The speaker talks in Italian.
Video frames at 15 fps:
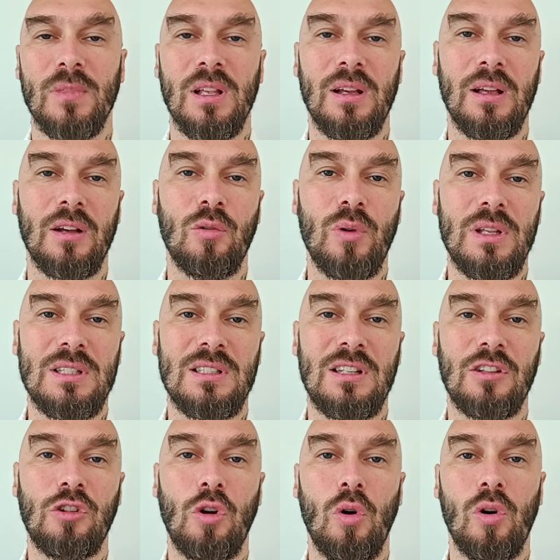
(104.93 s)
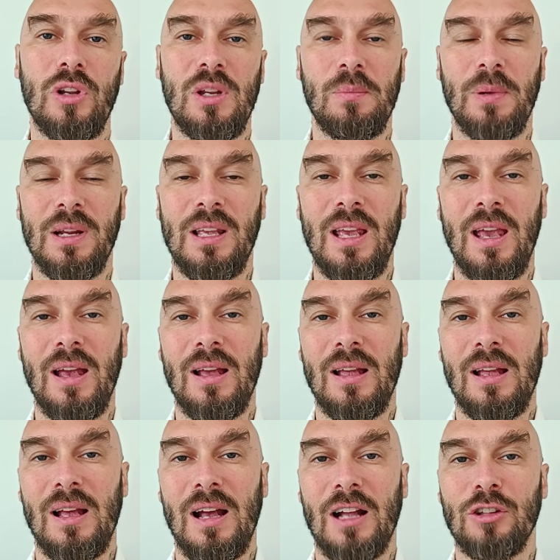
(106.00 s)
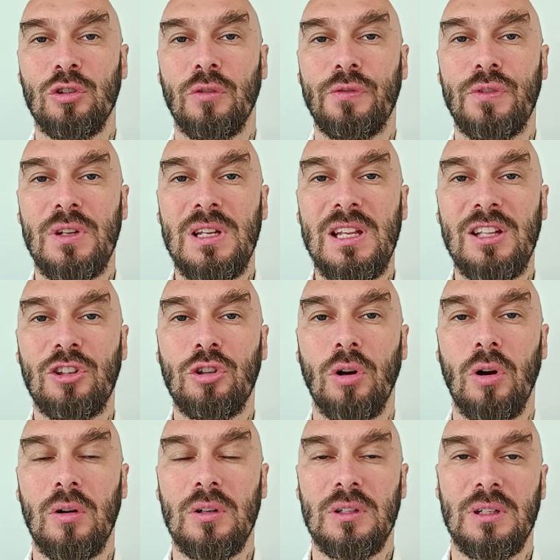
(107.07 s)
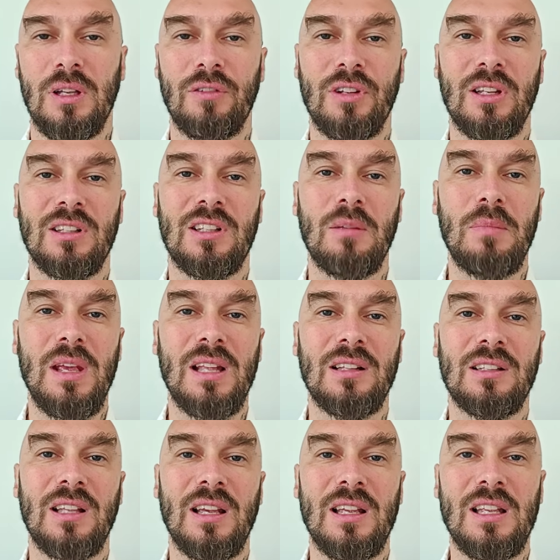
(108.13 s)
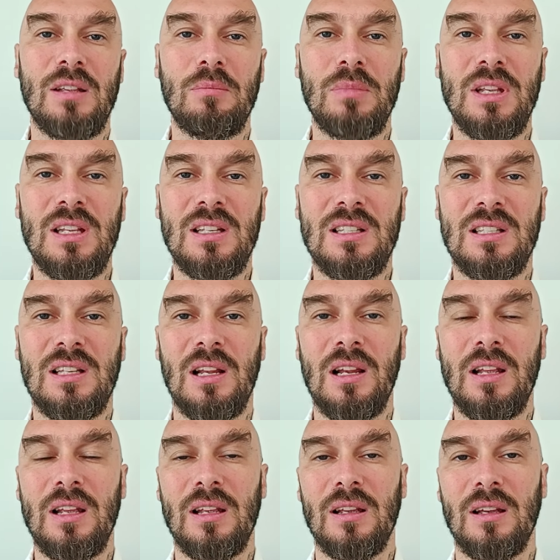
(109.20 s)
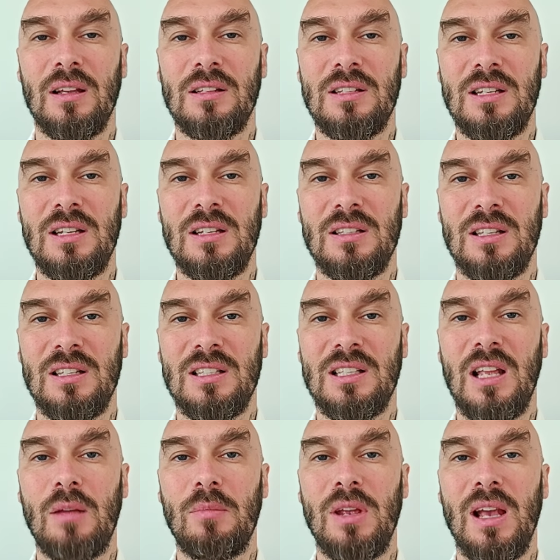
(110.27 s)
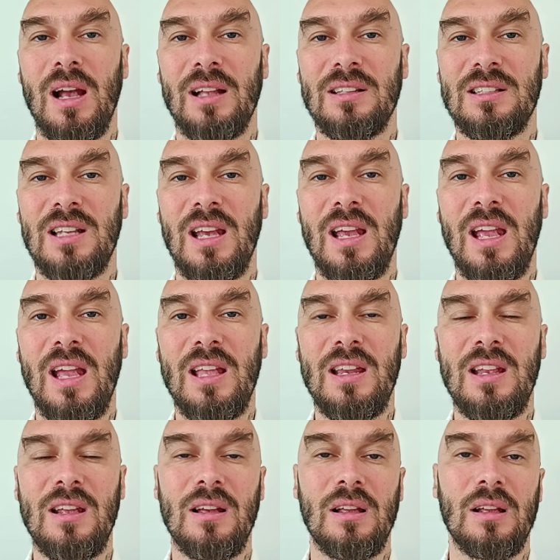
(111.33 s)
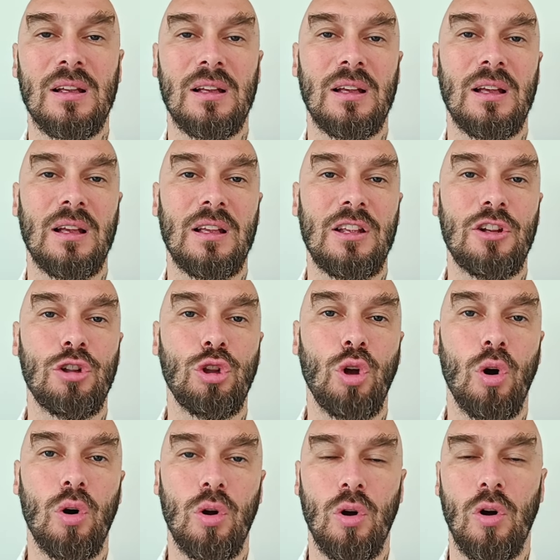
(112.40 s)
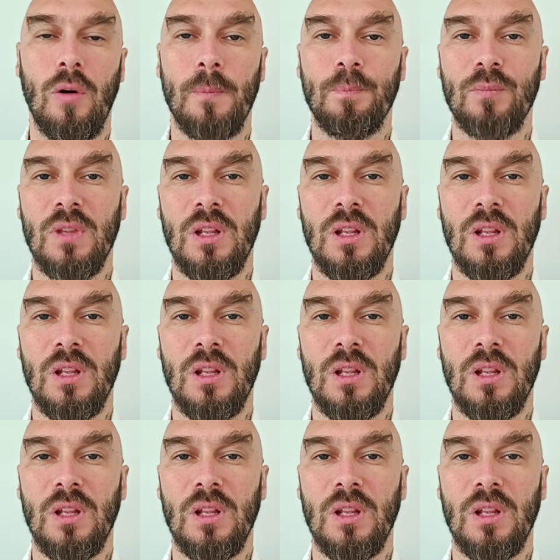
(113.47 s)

eh, questi droni perché hanno finito evidentemente i missili eh, di sistemi antiaerei, i loro